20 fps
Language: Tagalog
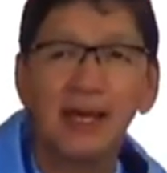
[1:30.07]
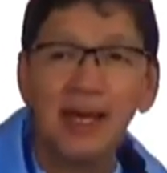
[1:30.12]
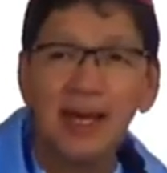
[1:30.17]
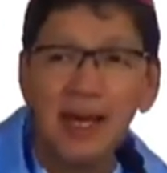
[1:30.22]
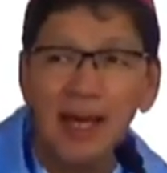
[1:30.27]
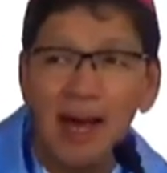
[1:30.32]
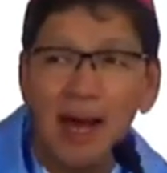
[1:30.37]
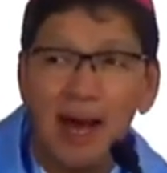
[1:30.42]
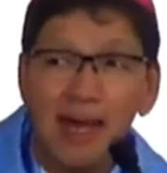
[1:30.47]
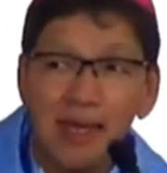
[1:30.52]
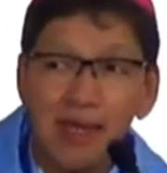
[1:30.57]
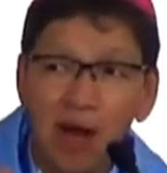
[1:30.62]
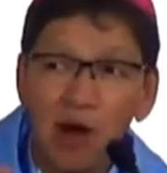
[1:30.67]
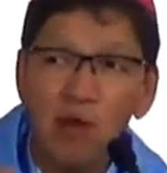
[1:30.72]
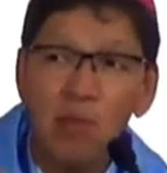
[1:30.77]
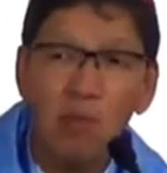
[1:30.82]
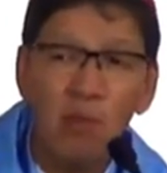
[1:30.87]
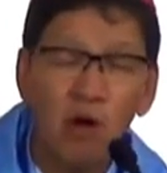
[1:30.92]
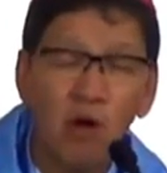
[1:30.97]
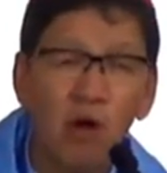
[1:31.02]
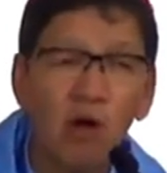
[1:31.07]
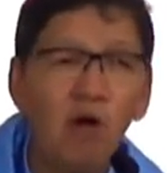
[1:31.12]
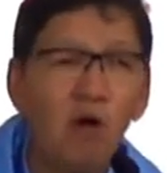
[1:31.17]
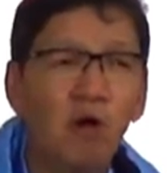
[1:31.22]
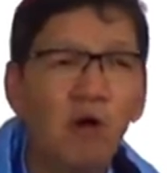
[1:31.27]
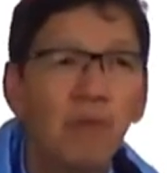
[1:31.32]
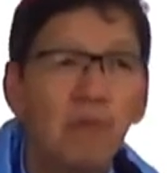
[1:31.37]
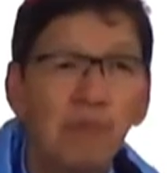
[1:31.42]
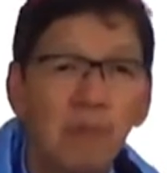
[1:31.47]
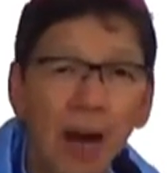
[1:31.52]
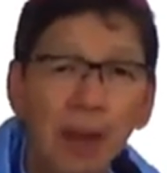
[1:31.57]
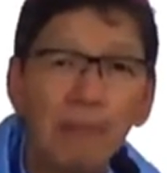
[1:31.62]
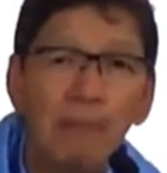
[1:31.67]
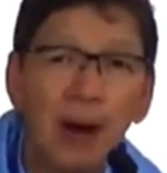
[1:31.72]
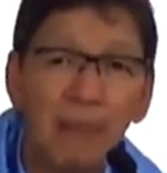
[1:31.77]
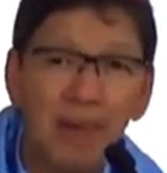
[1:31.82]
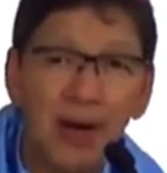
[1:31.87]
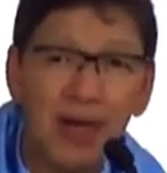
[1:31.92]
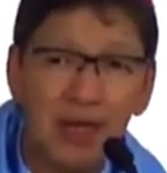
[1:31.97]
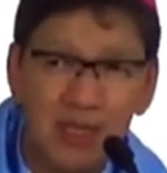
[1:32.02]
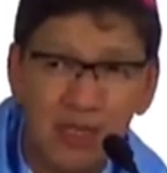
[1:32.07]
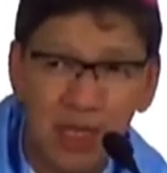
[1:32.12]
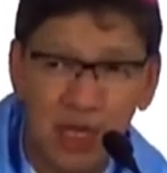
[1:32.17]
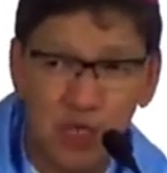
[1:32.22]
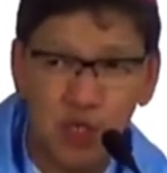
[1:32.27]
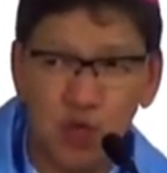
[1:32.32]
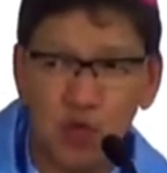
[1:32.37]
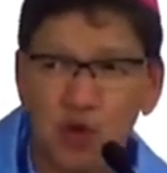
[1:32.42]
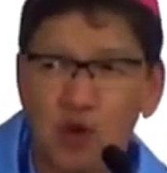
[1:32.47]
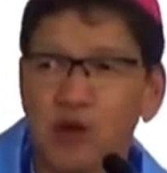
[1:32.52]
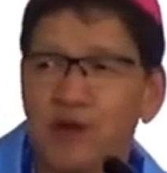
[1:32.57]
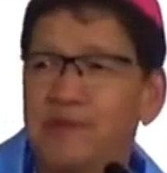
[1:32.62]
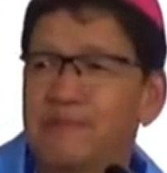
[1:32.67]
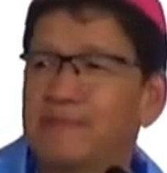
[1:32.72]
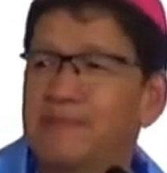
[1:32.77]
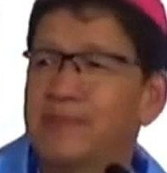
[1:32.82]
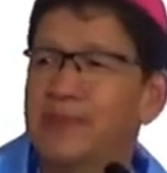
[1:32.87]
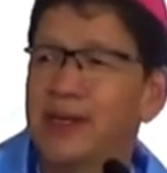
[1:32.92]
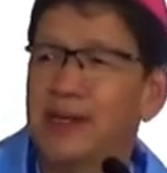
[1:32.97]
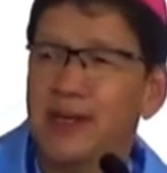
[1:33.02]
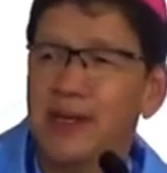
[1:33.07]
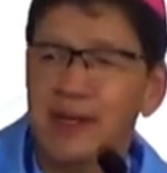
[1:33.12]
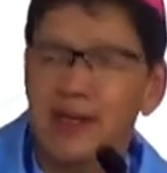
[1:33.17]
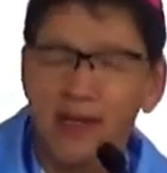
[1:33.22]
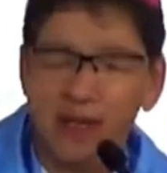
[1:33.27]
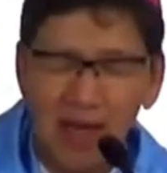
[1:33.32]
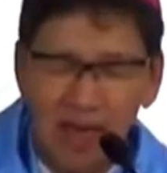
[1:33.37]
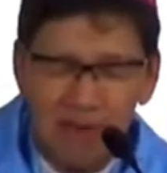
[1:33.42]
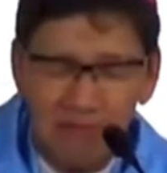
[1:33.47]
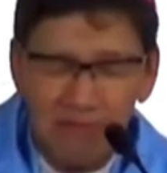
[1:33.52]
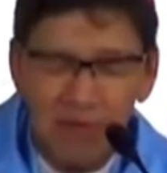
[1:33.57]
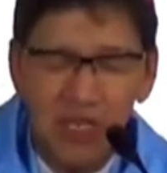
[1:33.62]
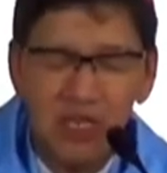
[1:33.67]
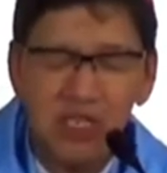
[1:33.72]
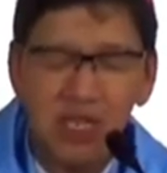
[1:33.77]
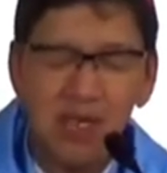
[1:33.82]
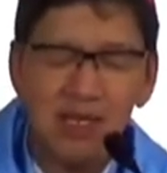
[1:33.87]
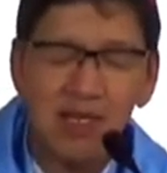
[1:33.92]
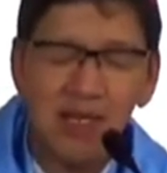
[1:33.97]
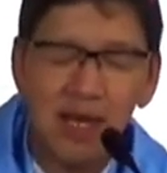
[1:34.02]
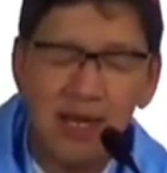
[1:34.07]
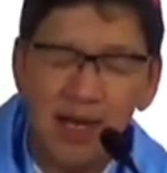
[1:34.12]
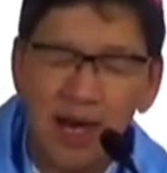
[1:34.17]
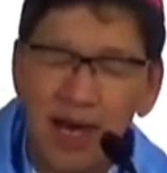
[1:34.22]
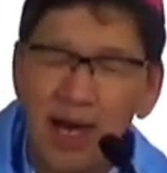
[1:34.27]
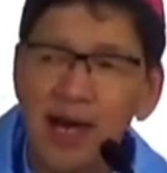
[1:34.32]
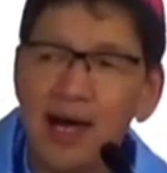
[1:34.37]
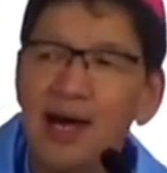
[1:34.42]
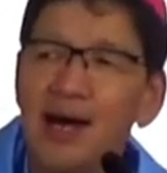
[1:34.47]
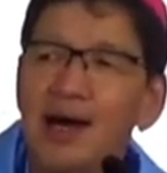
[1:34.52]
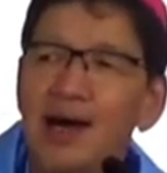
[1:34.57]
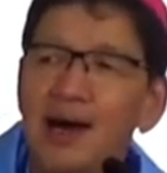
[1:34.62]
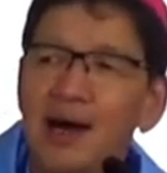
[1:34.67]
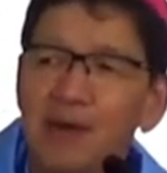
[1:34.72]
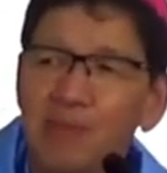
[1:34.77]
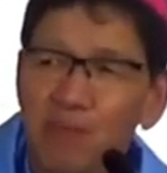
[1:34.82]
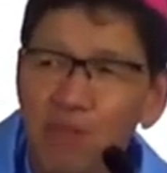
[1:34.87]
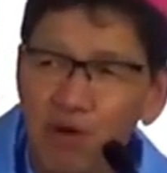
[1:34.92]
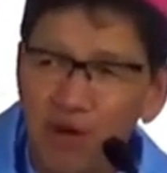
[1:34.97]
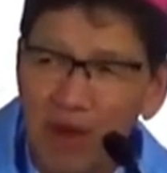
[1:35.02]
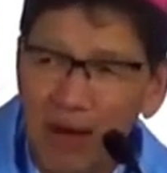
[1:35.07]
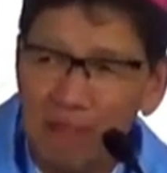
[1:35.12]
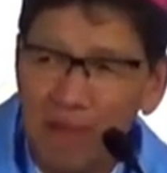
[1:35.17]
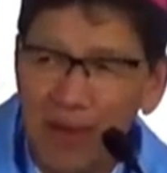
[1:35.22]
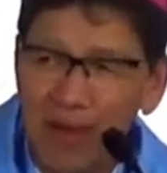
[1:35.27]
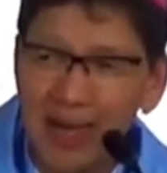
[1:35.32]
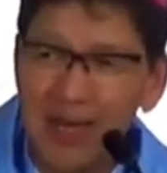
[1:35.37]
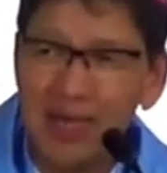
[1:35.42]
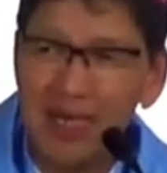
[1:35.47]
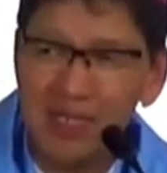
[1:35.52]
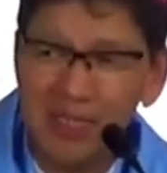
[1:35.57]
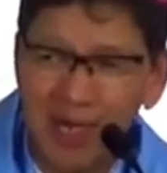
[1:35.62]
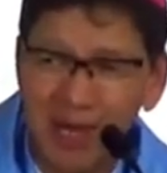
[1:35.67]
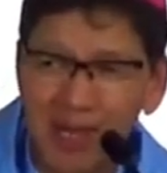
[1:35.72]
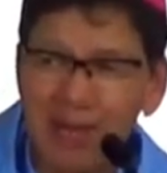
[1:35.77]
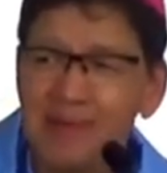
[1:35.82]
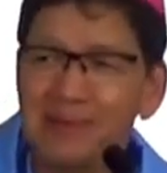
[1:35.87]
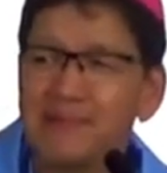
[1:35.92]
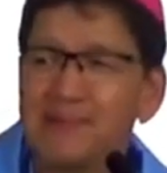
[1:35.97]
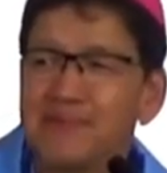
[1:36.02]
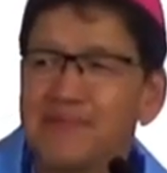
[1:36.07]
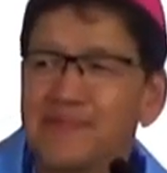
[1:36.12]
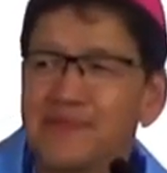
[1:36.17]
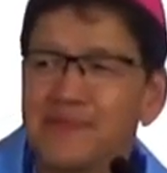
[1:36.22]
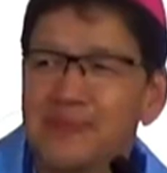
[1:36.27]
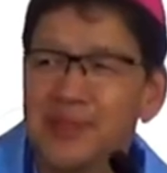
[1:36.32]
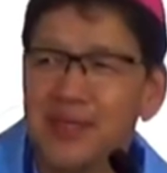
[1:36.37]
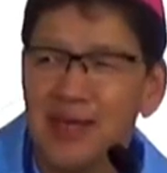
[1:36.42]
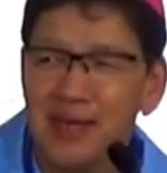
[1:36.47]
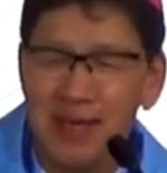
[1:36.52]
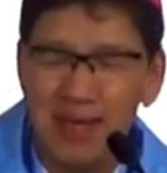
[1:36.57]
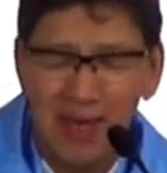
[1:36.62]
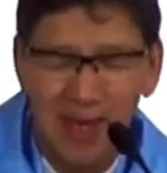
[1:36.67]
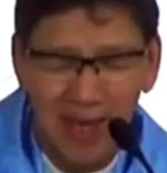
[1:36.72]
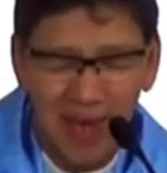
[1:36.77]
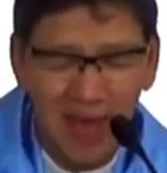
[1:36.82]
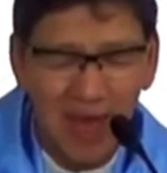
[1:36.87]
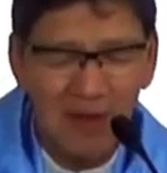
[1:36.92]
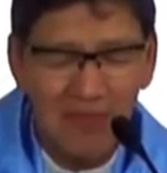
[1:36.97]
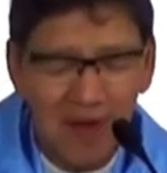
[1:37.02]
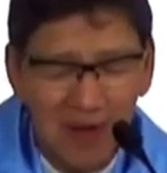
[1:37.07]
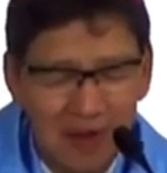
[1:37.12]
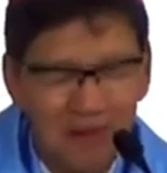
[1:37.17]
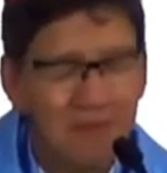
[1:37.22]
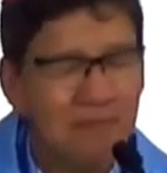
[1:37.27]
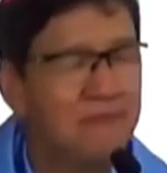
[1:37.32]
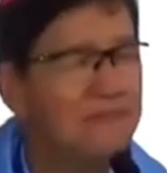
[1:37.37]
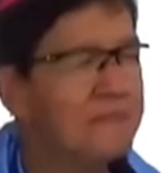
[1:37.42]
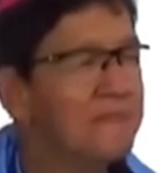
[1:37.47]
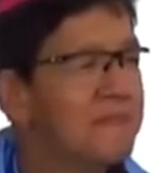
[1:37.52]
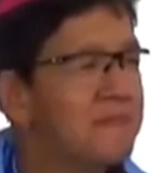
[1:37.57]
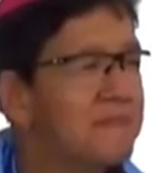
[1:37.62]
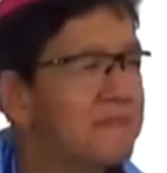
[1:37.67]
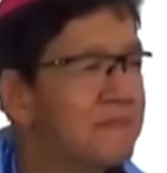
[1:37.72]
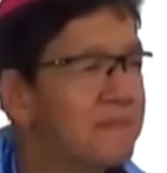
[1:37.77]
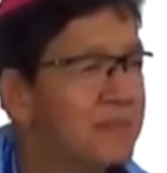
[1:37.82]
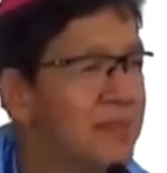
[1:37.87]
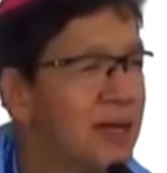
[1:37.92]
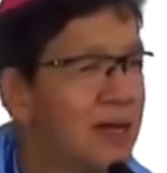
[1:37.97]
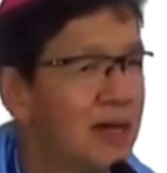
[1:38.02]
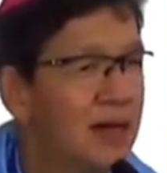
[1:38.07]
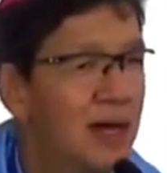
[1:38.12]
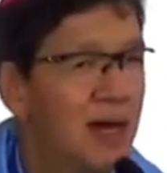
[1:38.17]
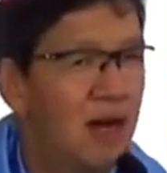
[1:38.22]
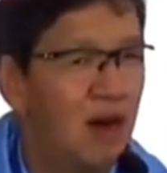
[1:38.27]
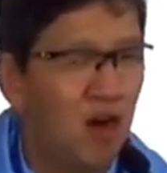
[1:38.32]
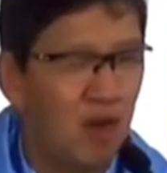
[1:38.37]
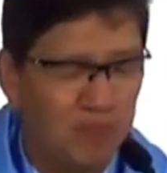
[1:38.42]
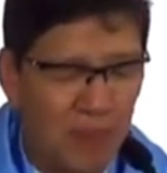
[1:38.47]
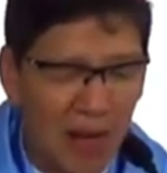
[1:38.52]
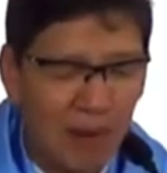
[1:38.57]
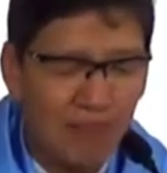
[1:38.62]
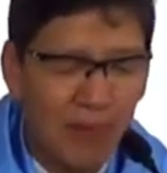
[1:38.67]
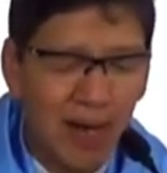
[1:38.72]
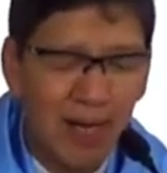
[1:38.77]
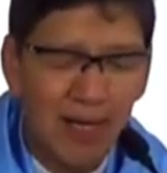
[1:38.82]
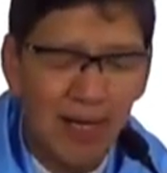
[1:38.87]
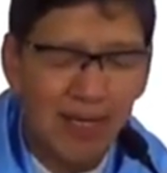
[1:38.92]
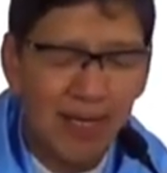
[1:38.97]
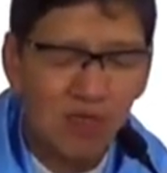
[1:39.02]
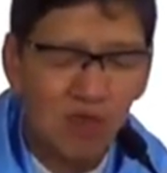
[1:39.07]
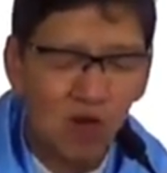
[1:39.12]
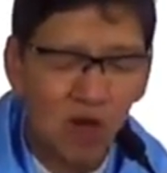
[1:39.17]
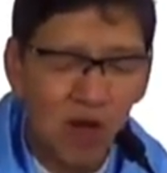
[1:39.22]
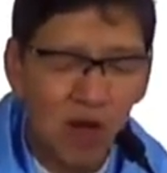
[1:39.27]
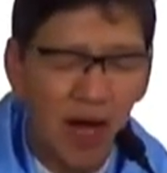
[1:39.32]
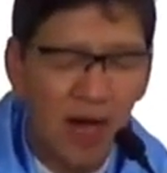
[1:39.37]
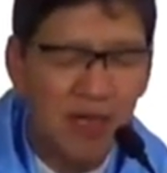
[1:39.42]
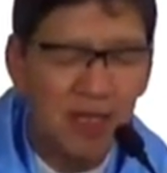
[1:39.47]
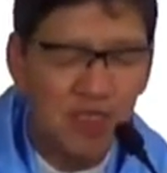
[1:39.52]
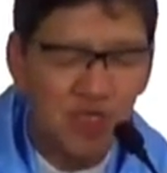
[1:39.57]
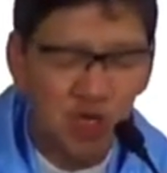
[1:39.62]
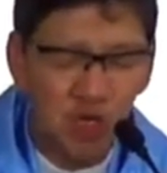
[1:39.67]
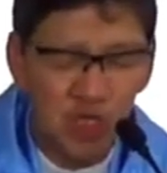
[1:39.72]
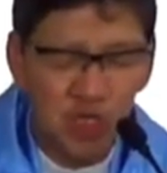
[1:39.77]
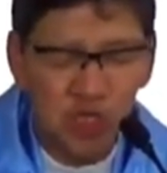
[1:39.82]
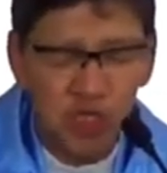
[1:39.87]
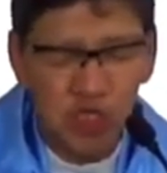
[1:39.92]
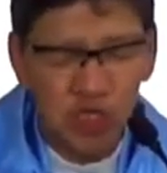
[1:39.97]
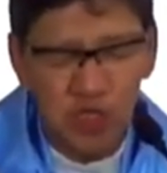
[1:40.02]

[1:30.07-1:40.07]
Ayaw mo pagmapahitas on. Kay bisan ka na mula bay rasad. Amen? Amen? Pakpakan na to ang Diyos.